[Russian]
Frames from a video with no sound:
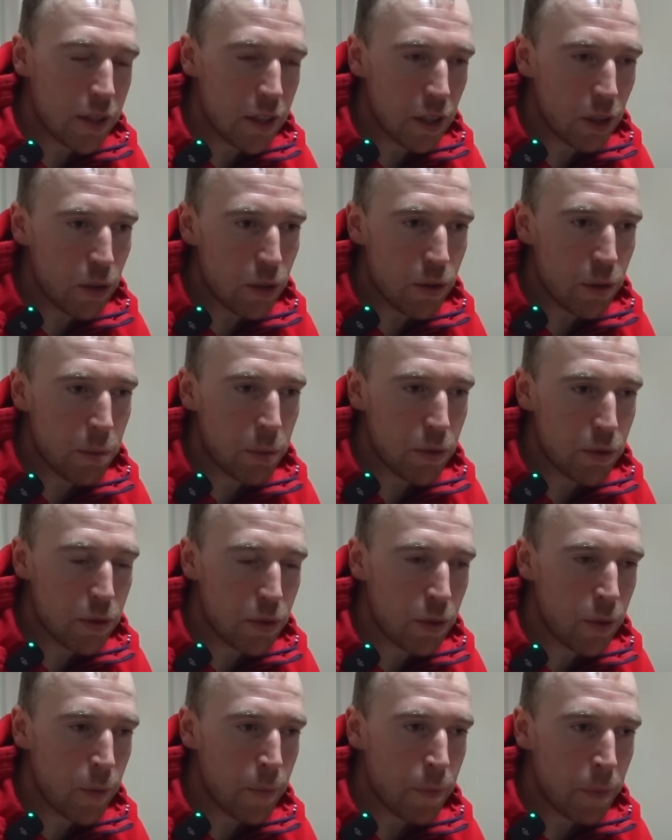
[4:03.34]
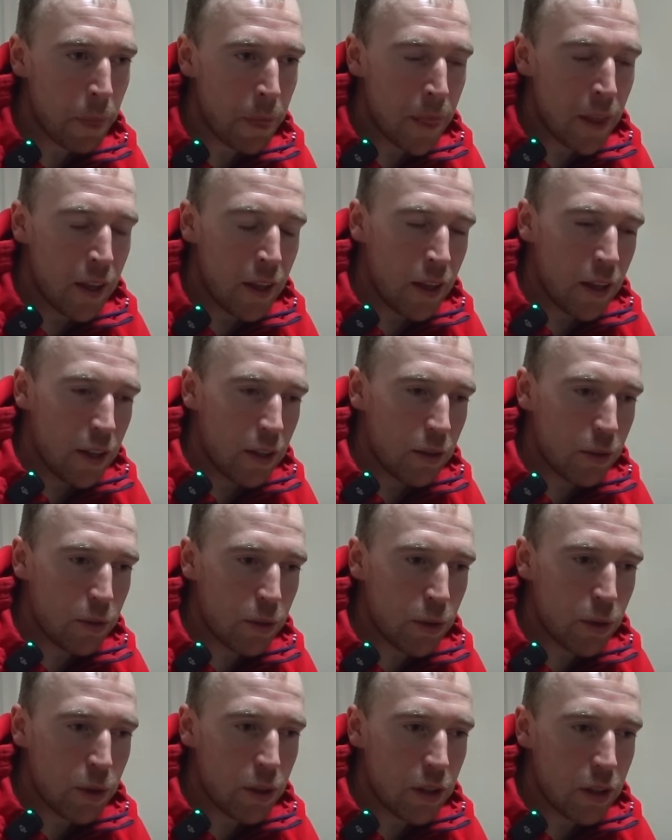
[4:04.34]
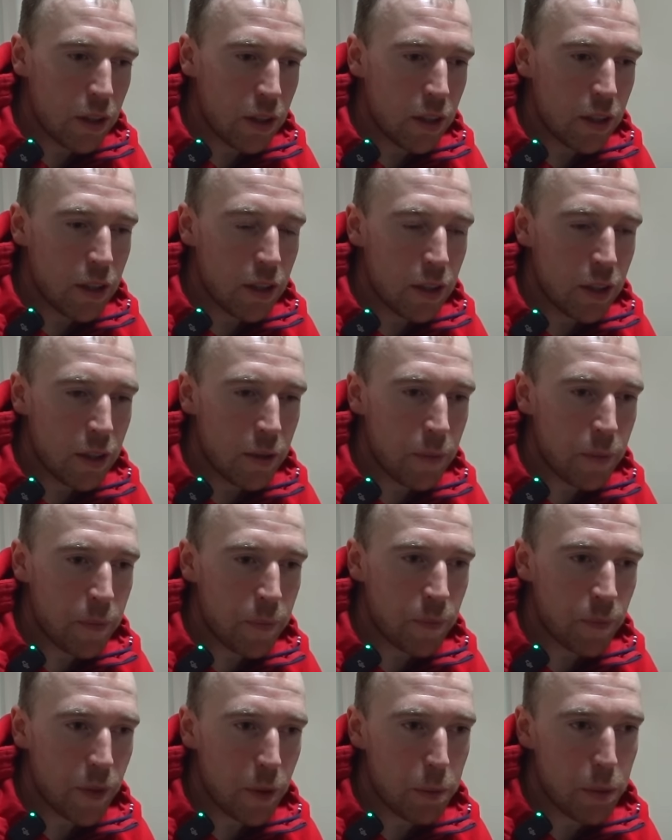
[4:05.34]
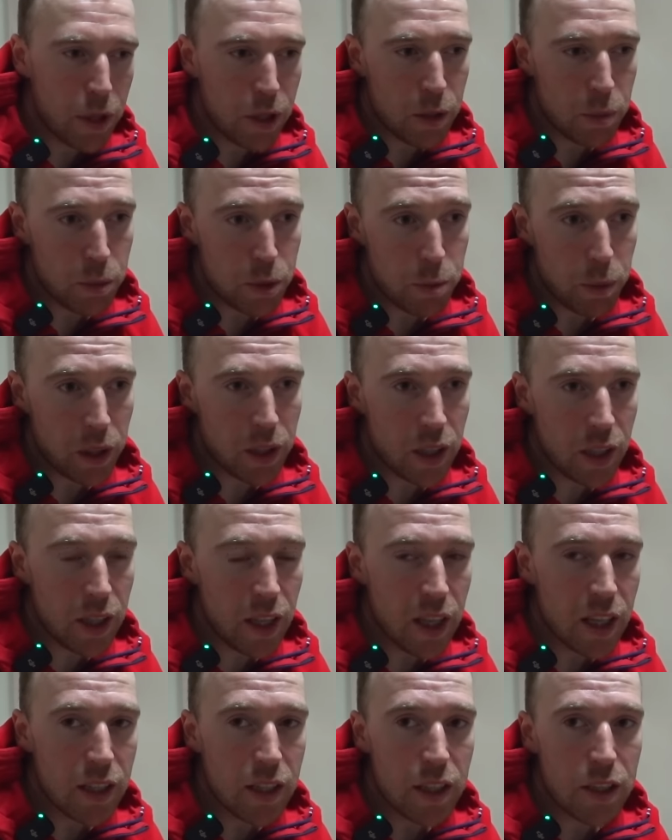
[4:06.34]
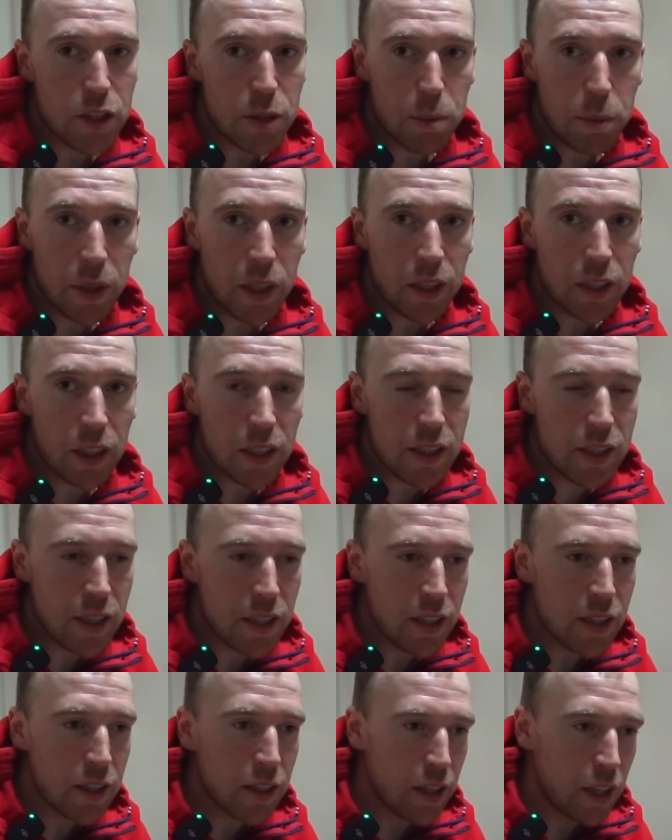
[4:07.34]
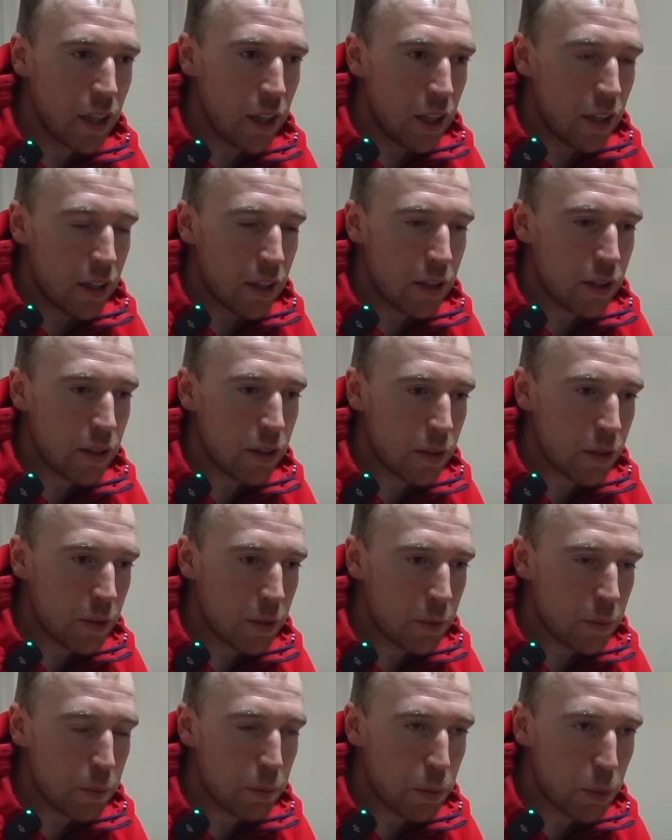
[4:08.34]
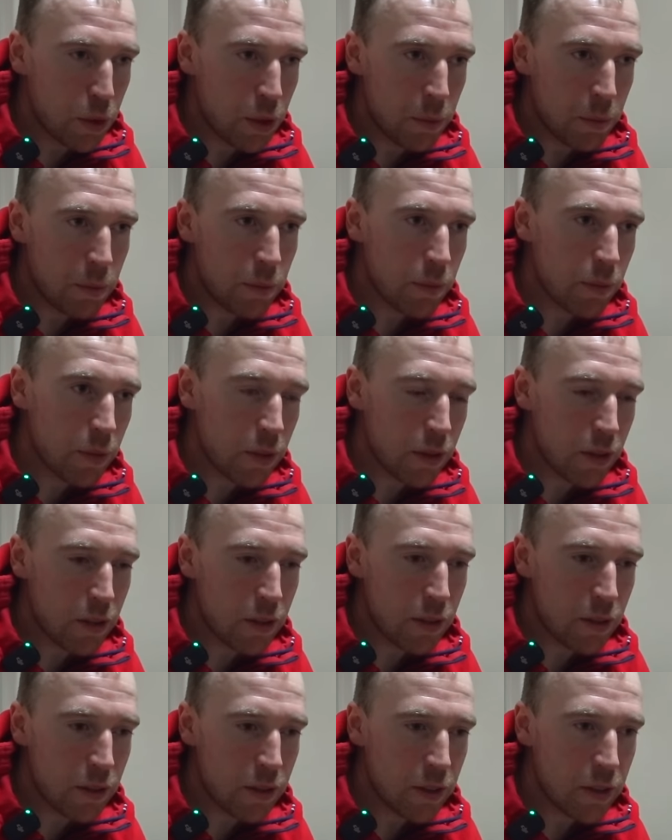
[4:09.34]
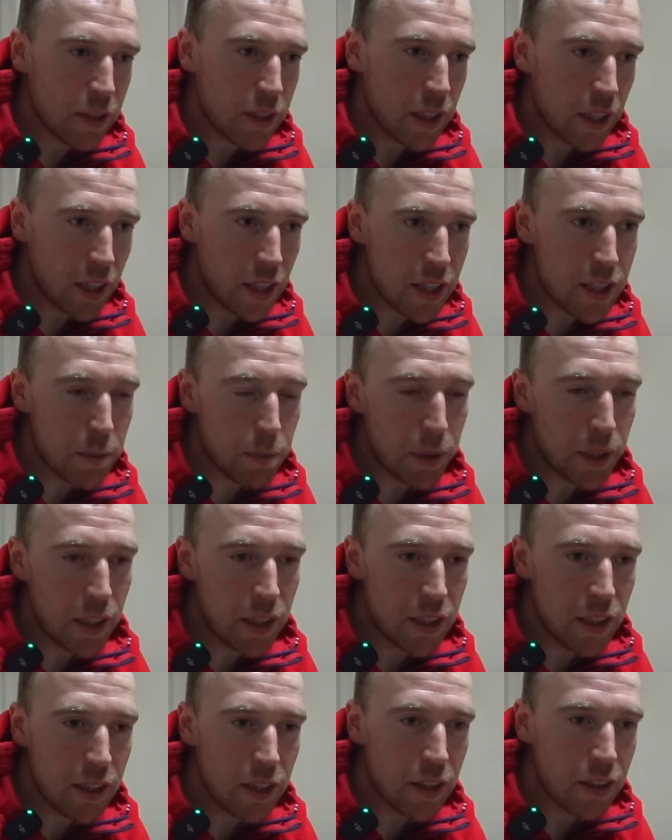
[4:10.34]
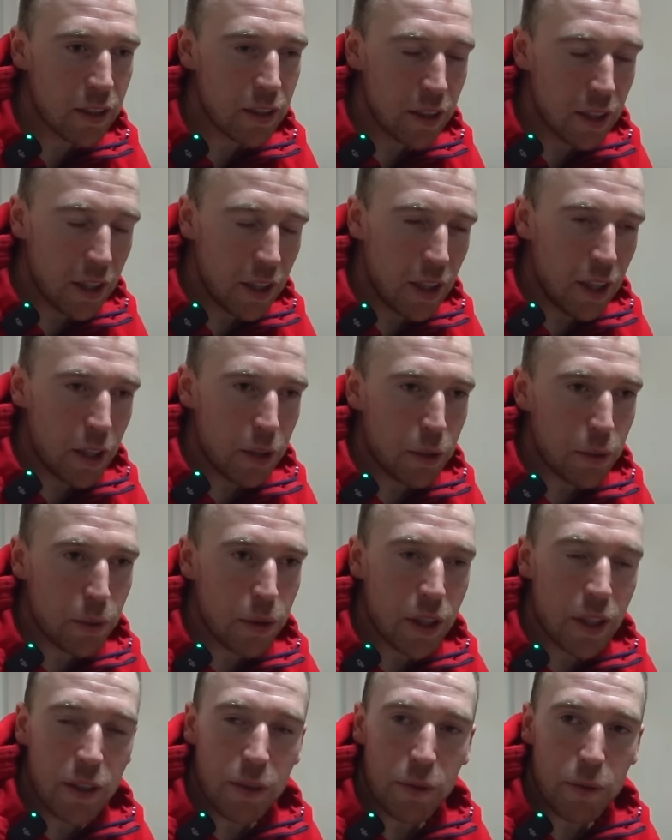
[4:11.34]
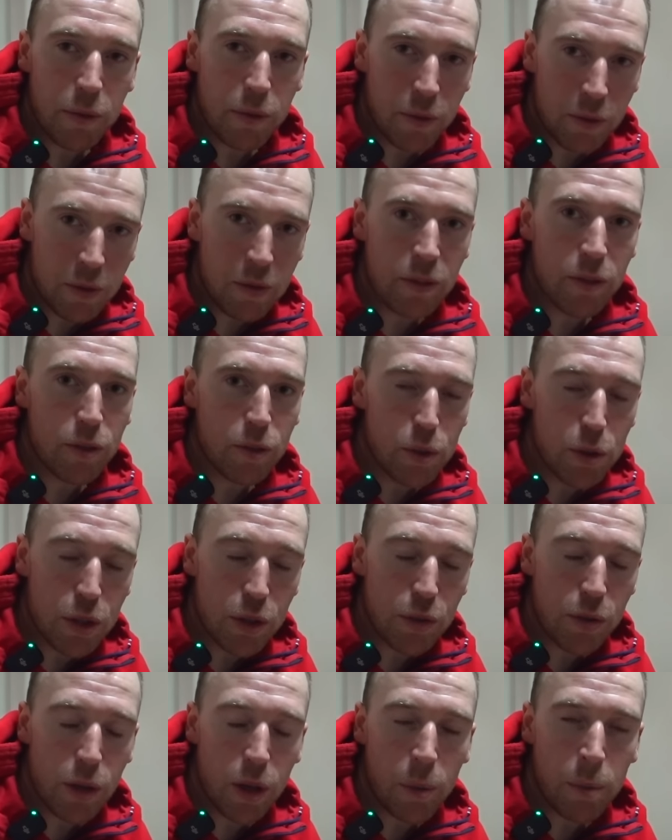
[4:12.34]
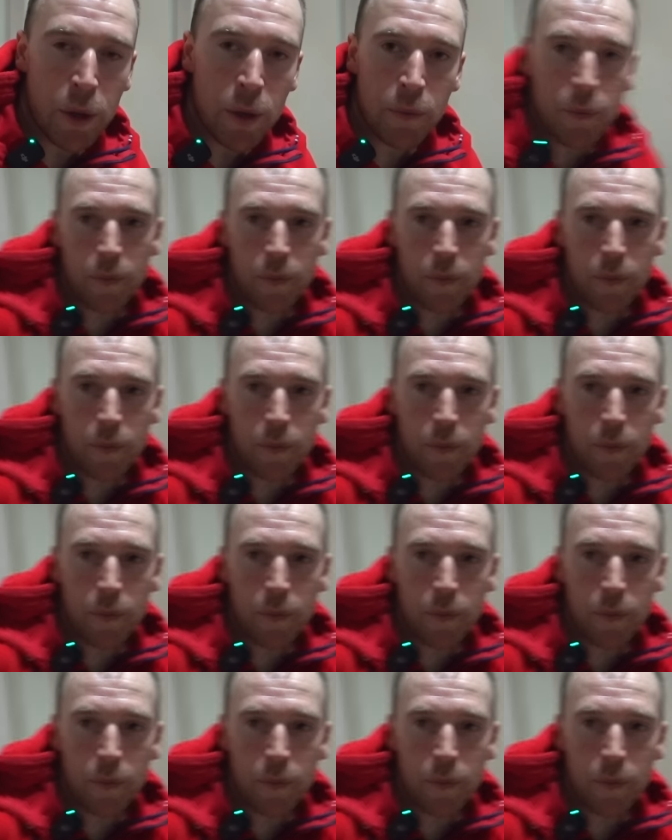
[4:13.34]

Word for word: здоровьем и все. Вот. Э, поэтому «Спартакиада», чемпионат России, будем стараться подойти туда в лучшей форме.